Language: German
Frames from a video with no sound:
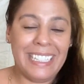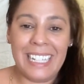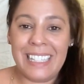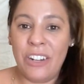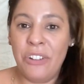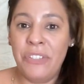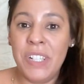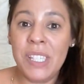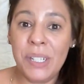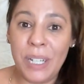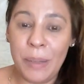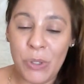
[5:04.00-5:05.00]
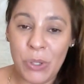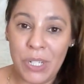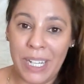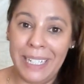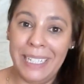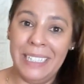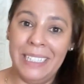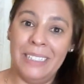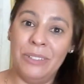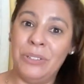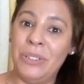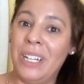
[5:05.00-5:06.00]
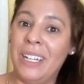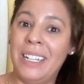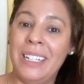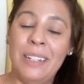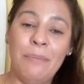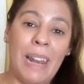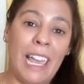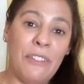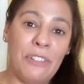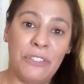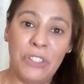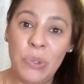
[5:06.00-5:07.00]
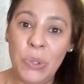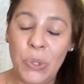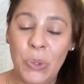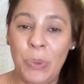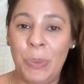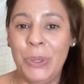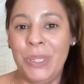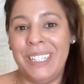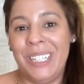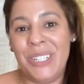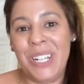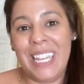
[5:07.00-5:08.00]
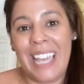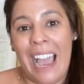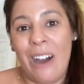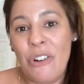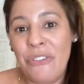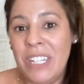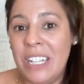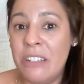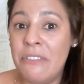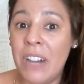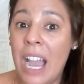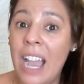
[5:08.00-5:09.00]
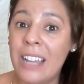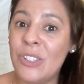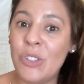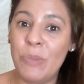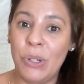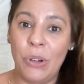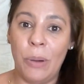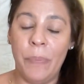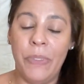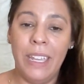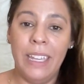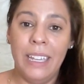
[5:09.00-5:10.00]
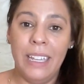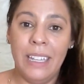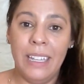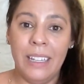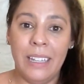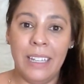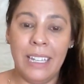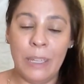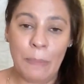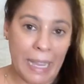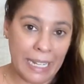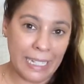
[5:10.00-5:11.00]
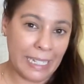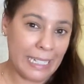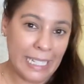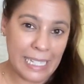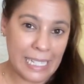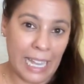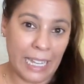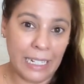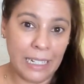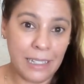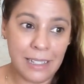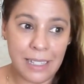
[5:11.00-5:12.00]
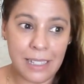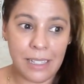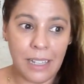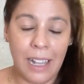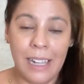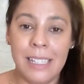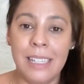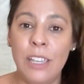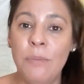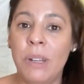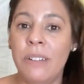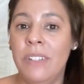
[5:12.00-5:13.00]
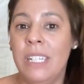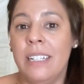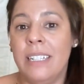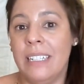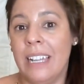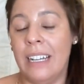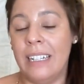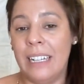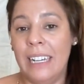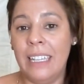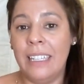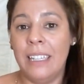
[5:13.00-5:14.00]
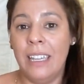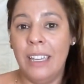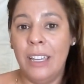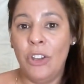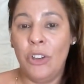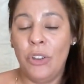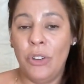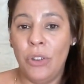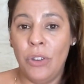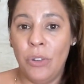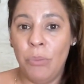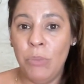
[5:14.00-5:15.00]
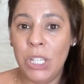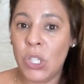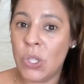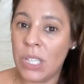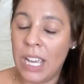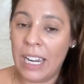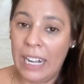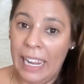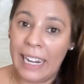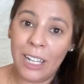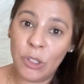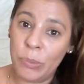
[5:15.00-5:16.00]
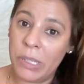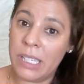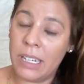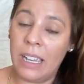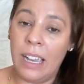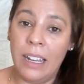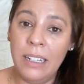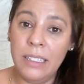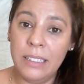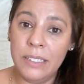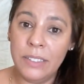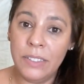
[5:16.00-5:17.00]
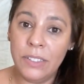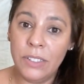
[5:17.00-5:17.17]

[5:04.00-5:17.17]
das dann auf Instagram zu teilen oder in einem Live auf YouTube und dann natürlich auch wieder die Fragen zu bekommen. Ich mache ja nichts anderes, als immer wieder gedanklich mir zu sagen, Leila, du bist krank.